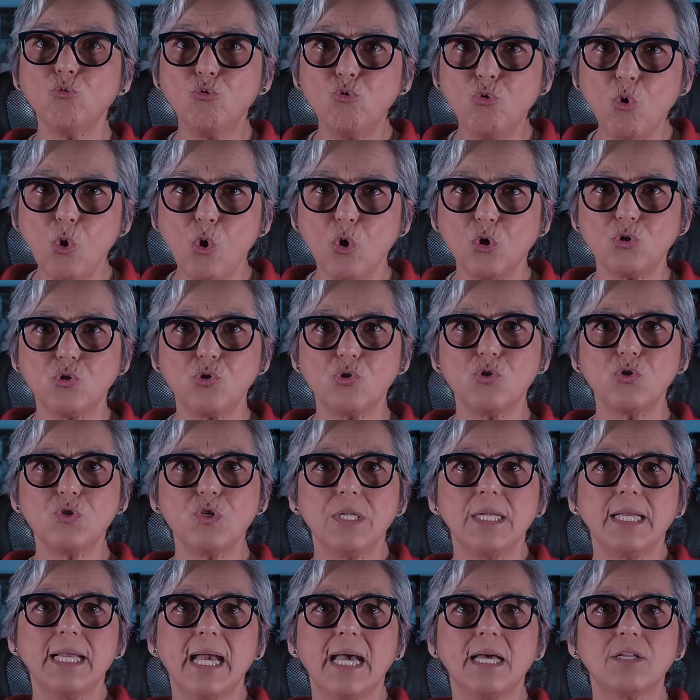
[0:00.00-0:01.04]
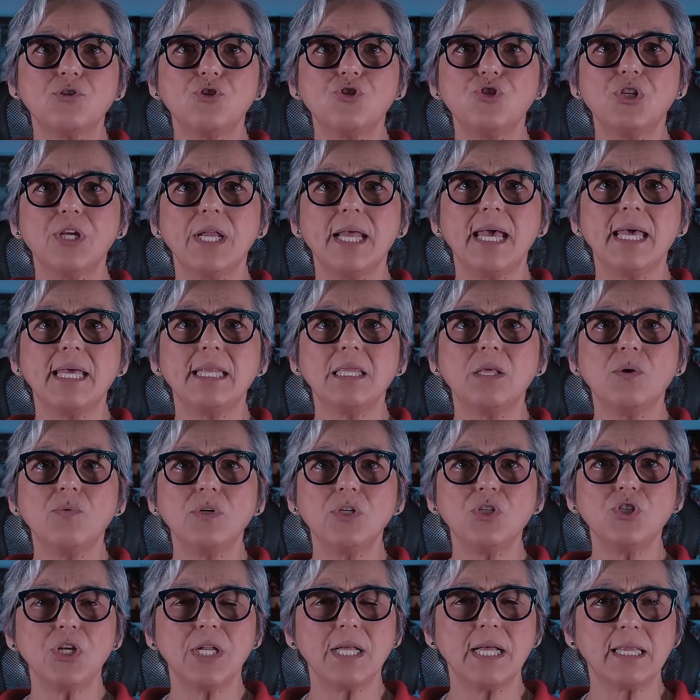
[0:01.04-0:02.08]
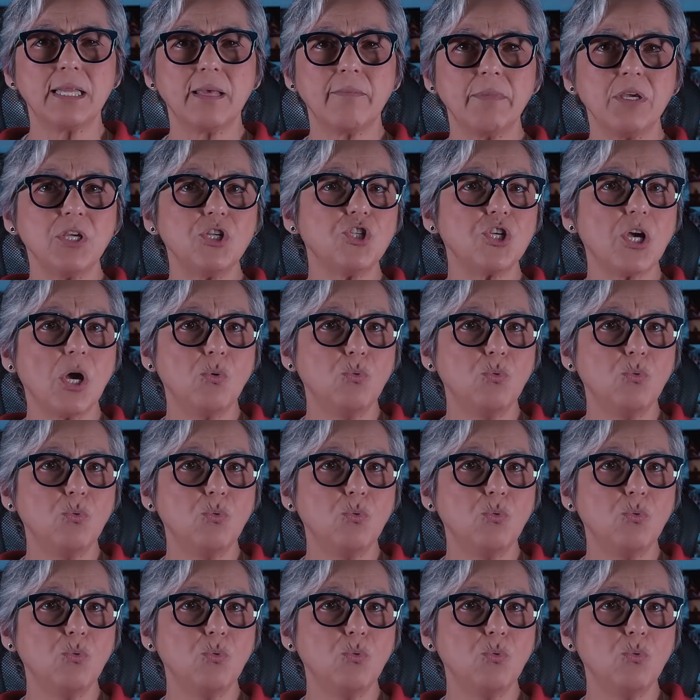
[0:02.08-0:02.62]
todos os ligados direta ou indiretamente